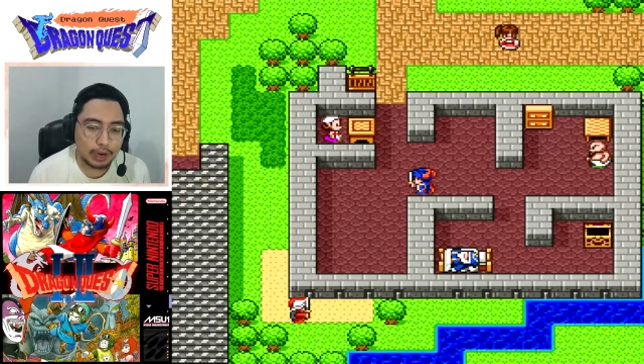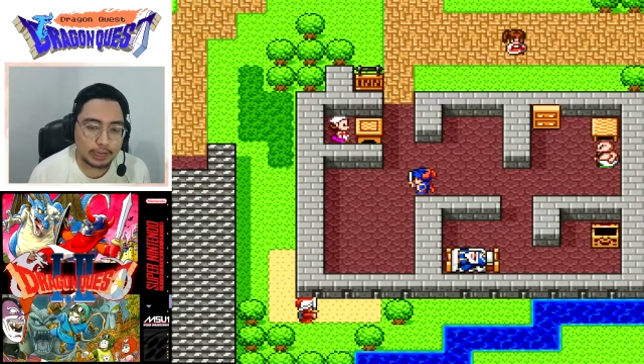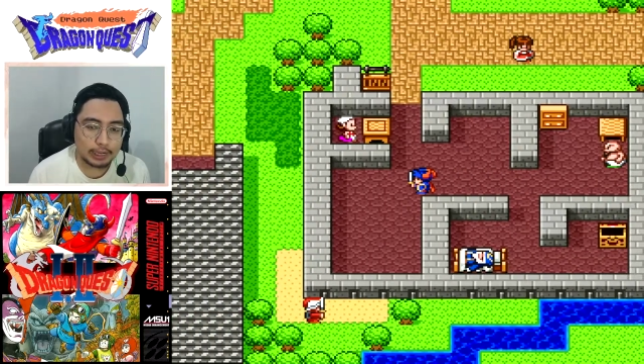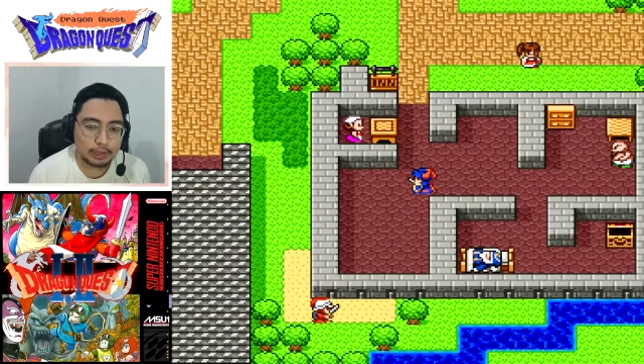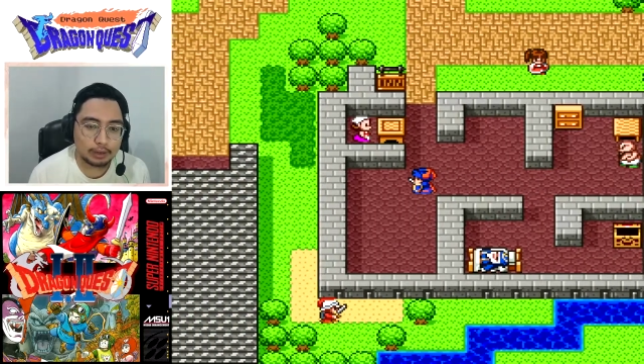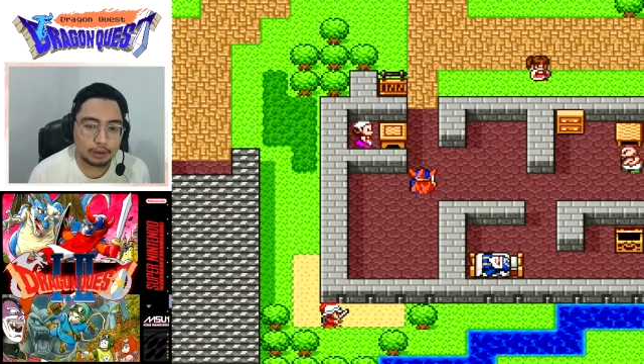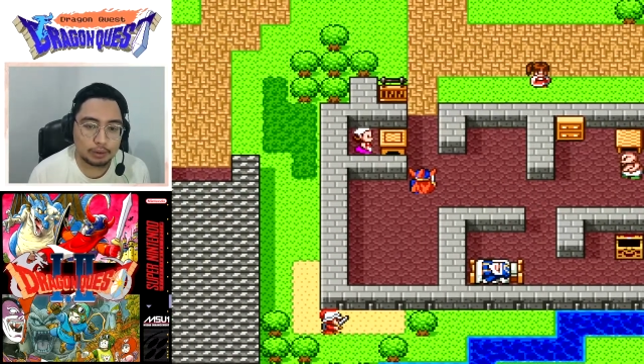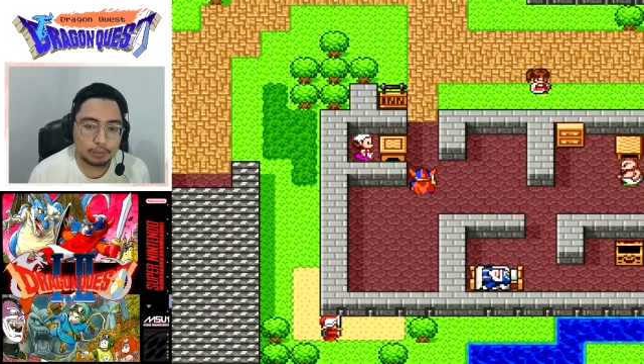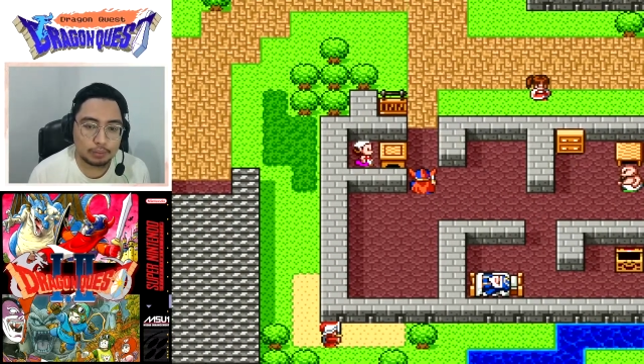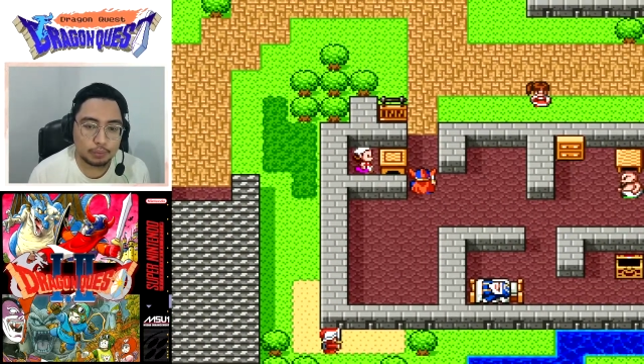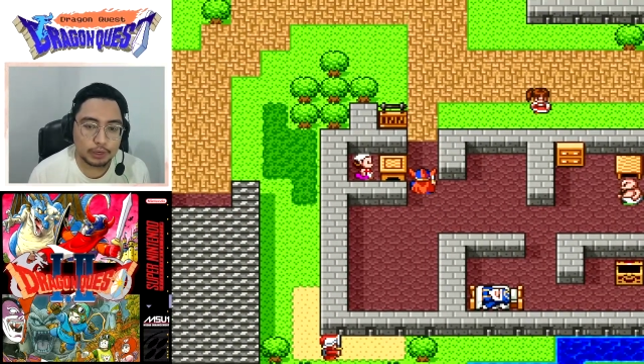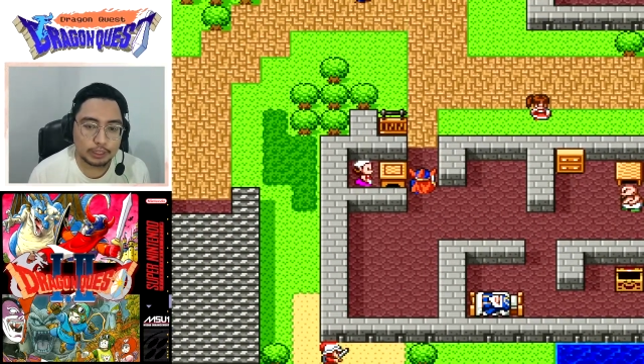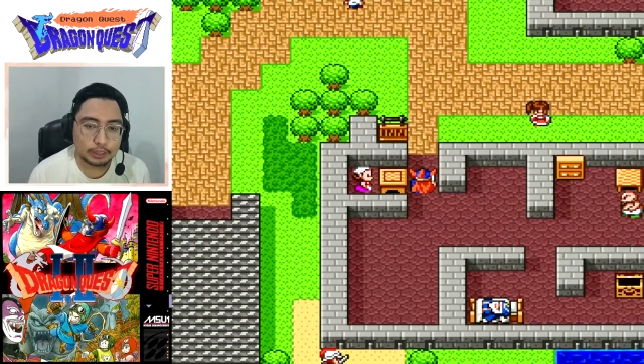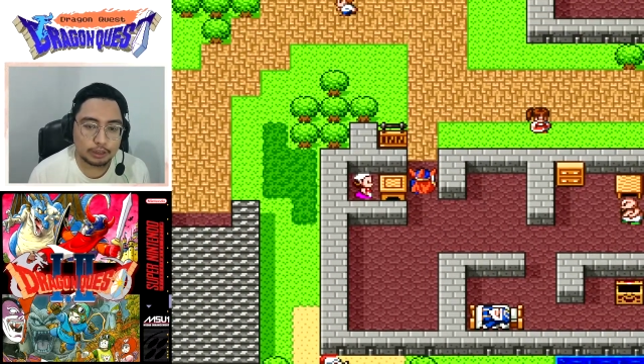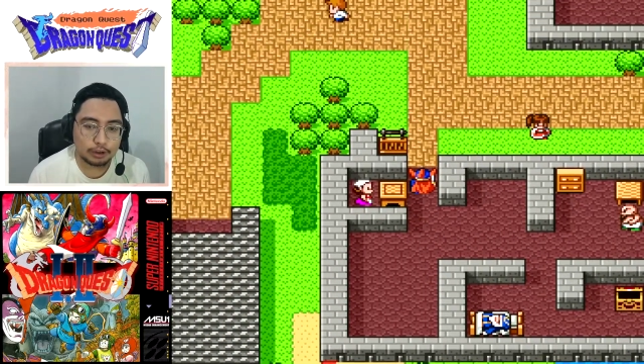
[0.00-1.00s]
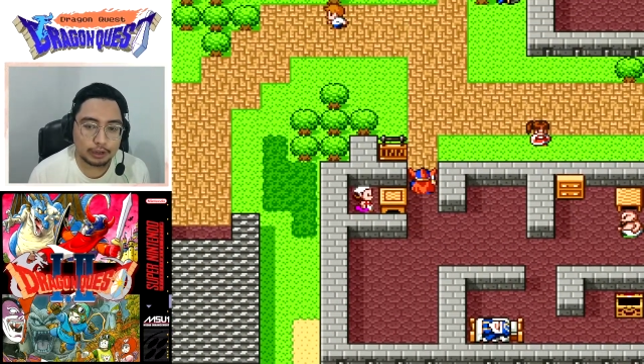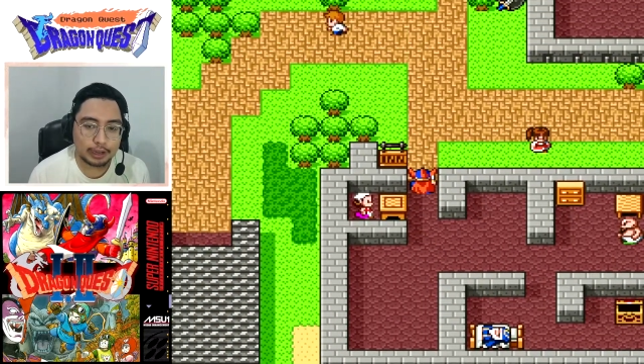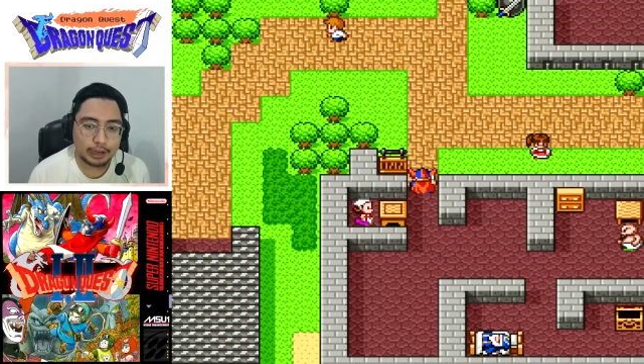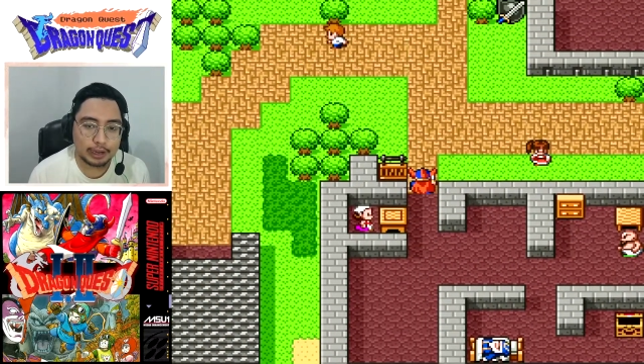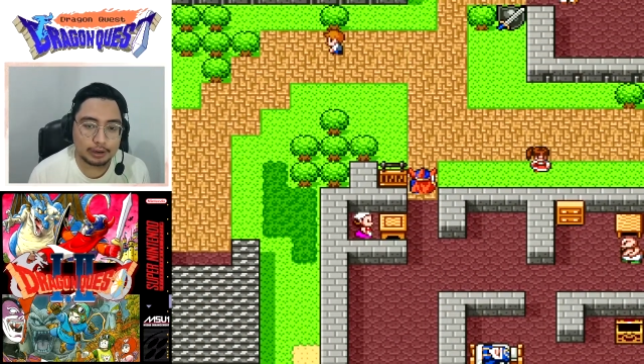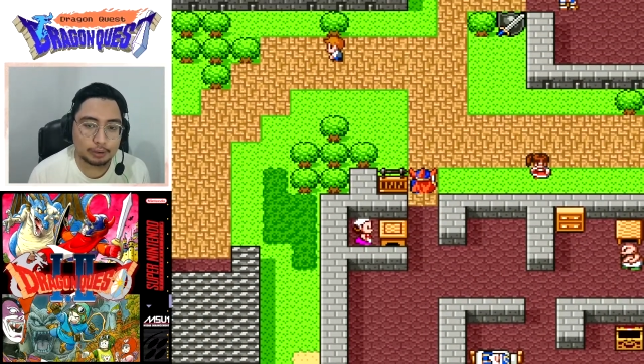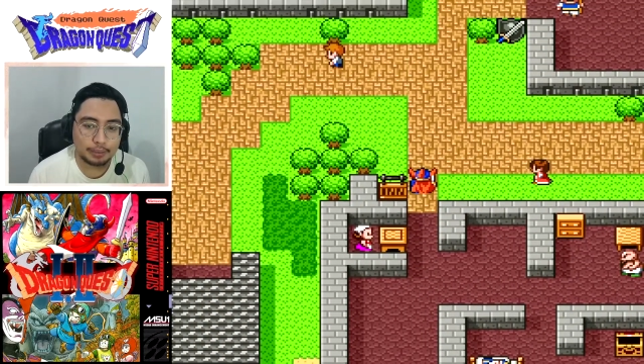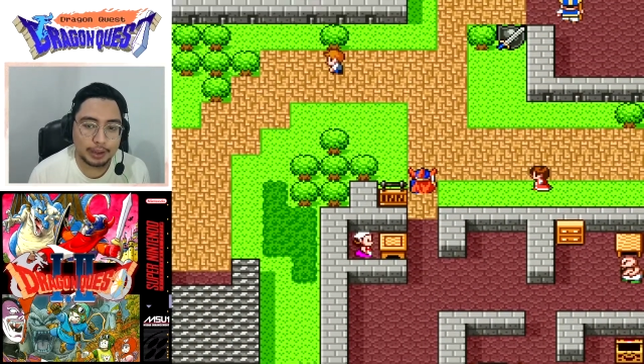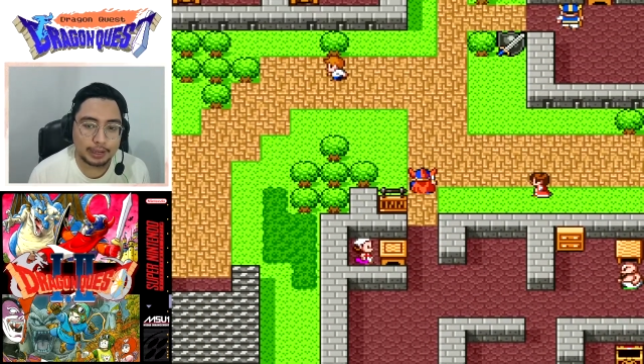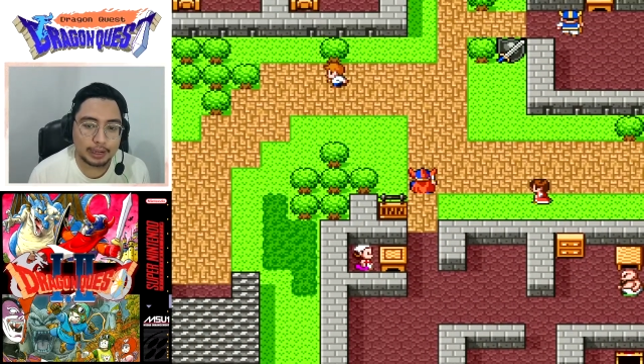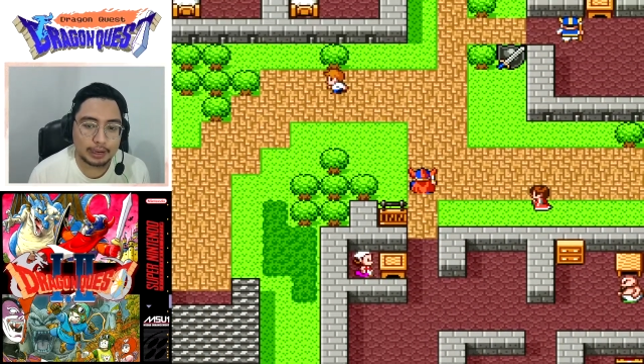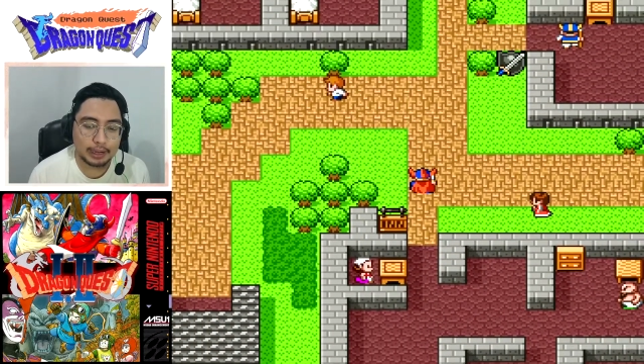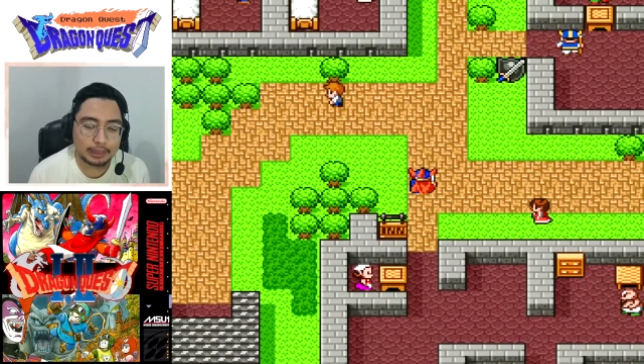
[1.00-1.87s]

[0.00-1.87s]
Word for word: lagi buat nyetok ya kan lumayan.